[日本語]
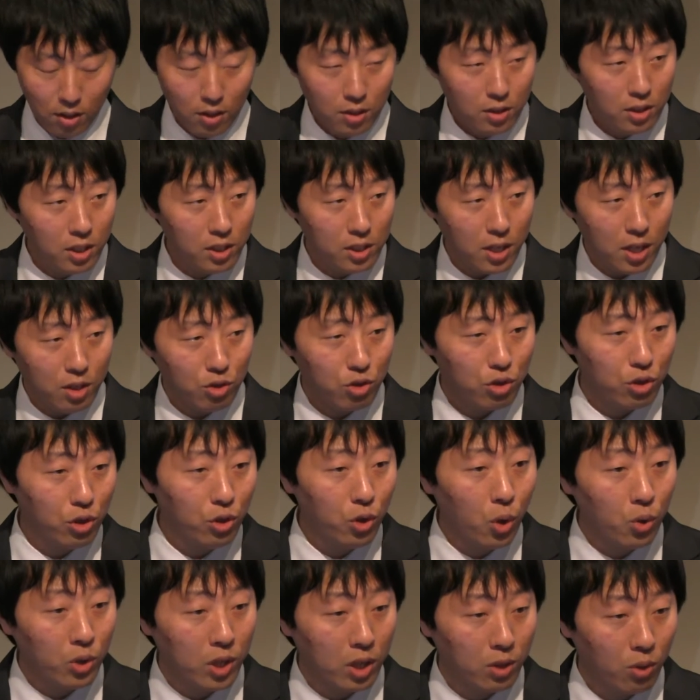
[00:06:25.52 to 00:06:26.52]

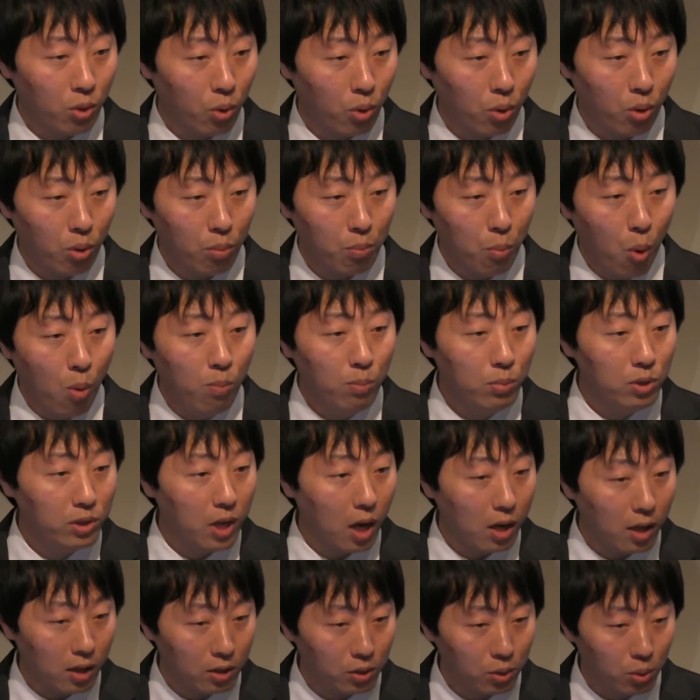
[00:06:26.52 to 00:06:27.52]
2014年の文部
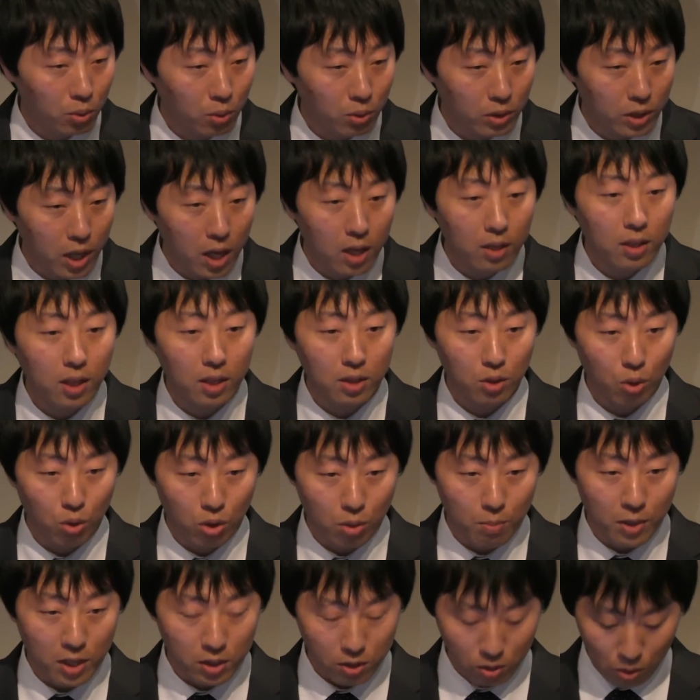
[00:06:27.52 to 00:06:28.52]
科学省のデータによ
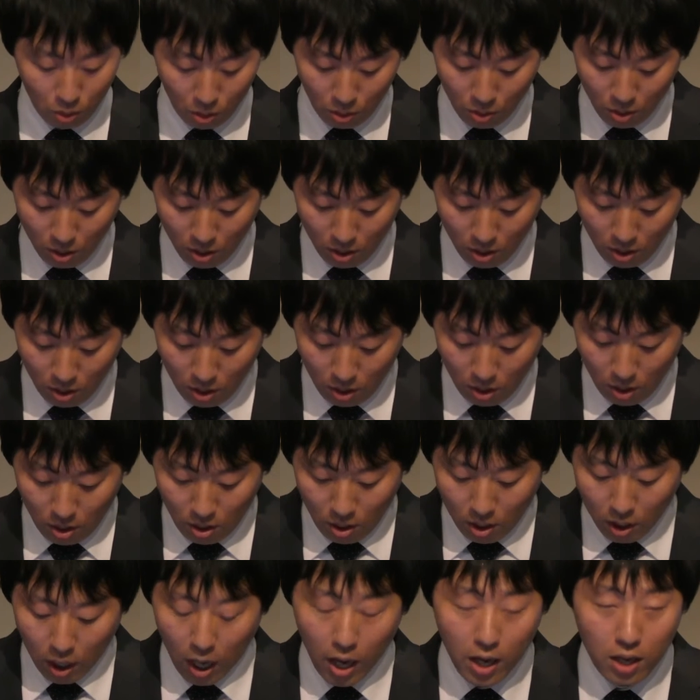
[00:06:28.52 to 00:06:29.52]
りますと、
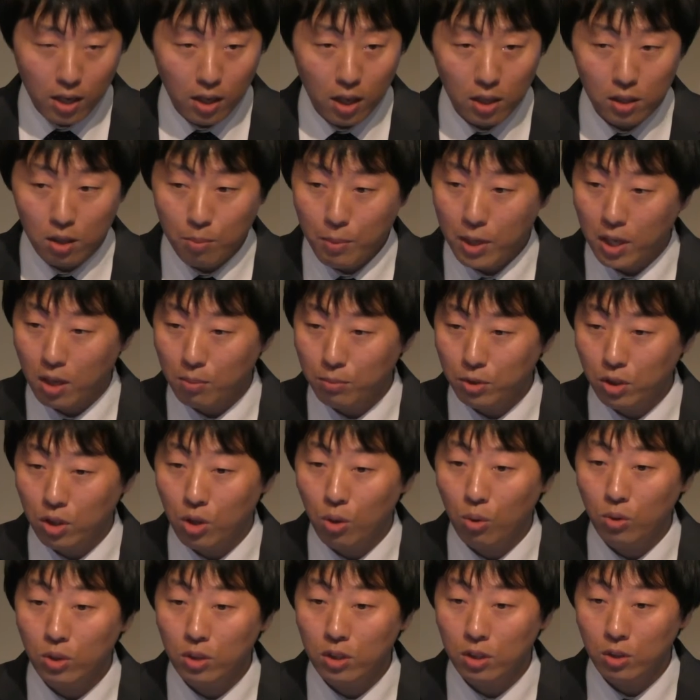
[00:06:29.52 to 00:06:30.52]
絵画で学ぶ日
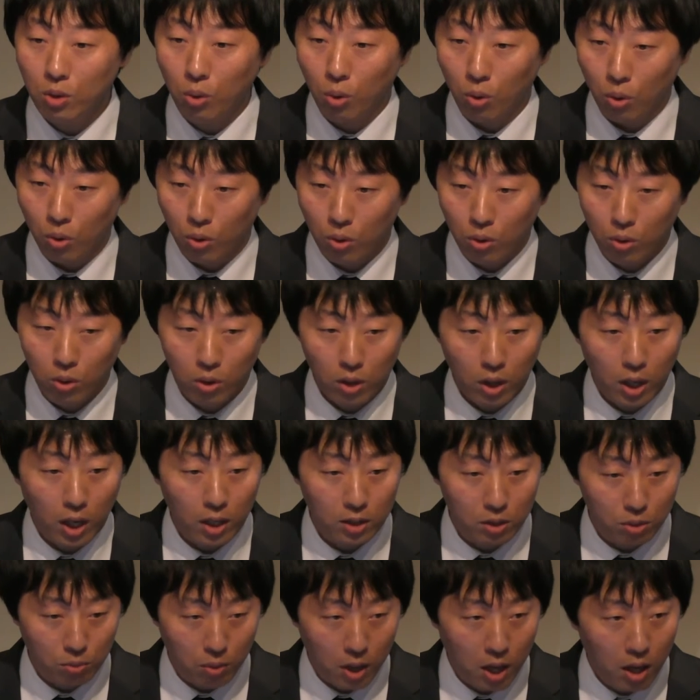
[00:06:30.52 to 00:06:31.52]
本人の
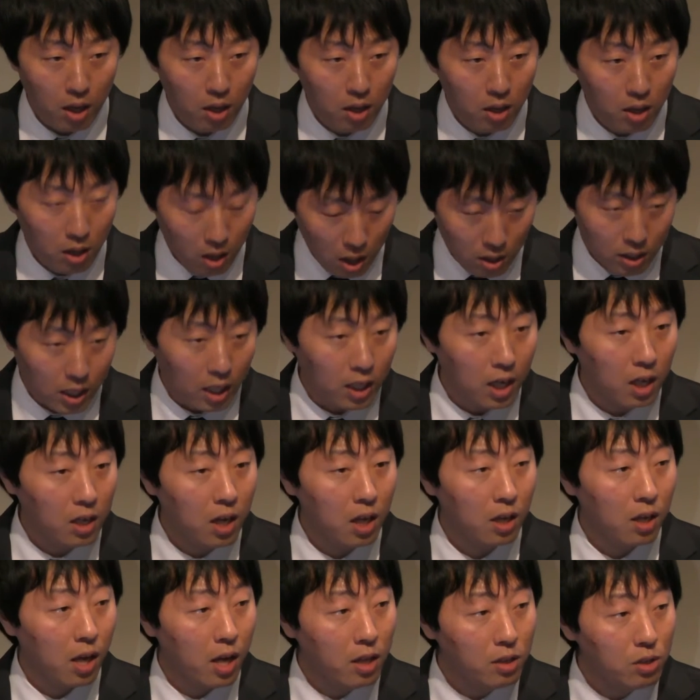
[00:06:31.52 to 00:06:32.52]
数は7
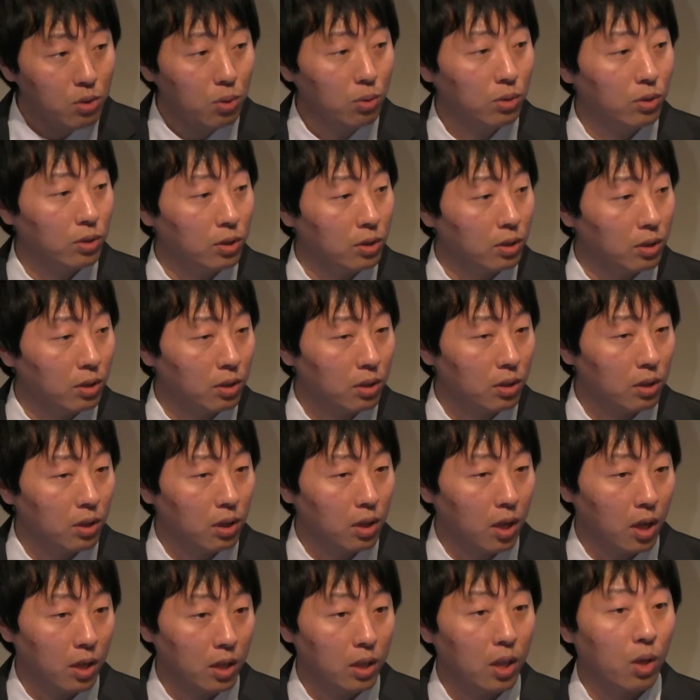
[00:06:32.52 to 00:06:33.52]
年連続
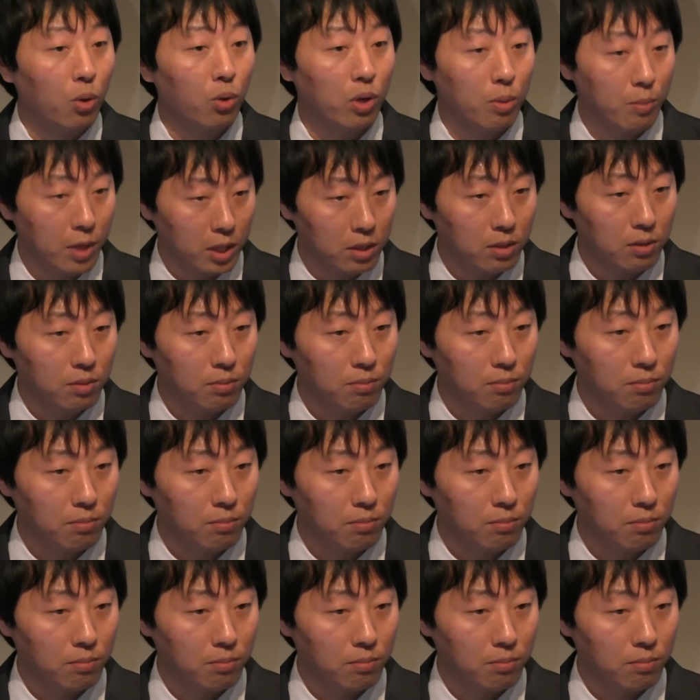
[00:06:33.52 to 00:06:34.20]
減っております。